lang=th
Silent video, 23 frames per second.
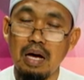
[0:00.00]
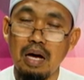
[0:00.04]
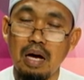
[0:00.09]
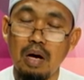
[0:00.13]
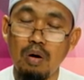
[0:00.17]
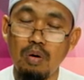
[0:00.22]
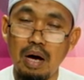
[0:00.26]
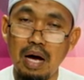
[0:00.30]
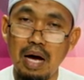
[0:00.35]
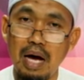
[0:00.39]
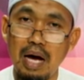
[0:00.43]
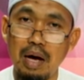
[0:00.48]
ค
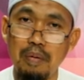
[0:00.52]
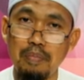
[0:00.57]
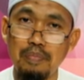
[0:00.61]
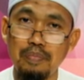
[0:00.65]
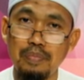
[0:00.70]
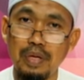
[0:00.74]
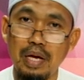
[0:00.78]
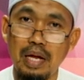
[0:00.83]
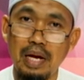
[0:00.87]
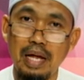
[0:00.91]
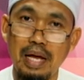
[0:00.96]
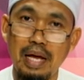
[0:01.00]
วาม
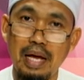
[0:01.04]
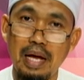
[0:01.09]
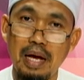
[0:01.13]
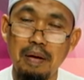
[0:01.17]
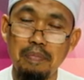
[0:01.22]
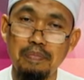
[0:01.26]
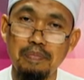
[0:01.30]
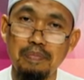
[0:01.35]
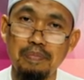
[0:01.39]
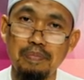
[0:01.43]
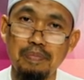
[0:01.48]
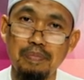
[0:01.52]
อะไรครับ
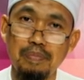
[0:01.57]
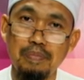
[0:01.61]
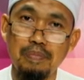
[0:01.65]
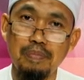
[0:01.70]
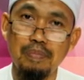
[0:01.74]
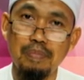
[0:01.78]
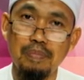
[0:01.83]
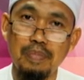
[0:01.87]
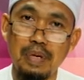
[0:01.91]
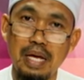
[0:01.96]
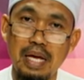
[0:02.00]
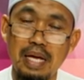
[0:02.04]

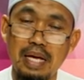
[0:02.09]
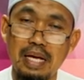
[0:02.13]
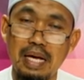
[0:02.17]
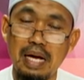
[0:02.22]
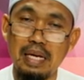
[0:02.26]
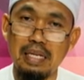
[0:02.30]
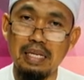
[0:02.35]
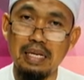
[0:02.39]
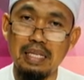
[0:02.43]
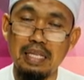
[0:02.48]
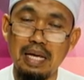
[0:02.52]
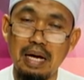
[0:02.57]
ในกา
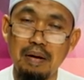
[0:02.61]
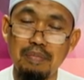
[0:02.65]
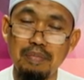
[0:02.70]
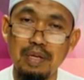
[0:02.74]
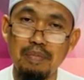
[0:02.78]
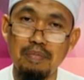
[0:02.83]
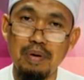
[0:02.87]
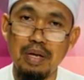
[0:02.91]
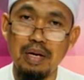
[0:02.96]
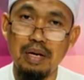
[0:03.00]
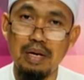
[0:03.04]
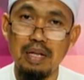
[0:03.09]
รกระทำ
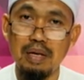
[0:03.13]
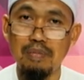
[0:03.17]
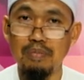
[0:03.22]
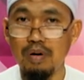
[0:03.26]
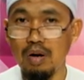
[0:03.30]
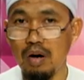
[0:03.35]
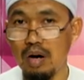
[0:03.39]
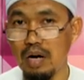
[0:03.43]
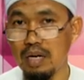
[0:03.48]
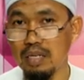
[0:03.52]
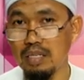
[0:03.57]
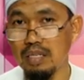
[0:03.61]
ที่มันรีบ
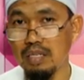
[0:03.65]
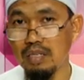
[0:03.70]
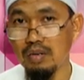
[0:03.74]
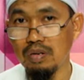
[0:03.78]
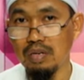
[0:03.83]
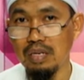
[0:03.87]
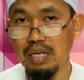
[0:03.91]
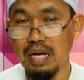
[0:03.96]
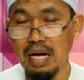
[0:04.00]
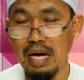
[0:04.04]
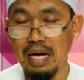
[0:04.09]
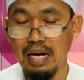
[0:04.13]
ร้อนจน
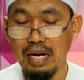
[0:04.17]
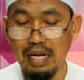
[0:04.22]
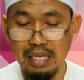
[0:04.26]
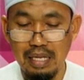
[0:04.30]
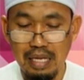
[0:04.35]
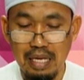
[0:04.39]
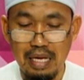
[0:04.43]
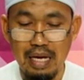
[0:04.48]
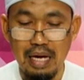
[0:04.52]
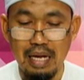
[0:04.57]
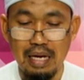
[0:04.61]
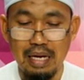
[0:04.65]
น่ารัง
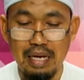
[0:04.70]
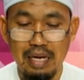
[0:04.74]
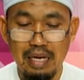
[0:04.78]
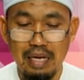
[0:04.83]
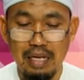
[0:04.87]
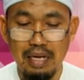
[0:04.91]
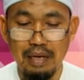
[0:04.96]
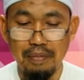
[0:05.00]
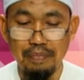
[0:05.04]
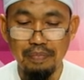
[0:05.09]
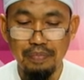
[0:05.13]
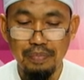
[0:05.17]
เกียจ
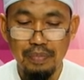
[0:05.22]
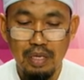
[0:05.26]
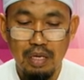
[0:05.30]
นะครับ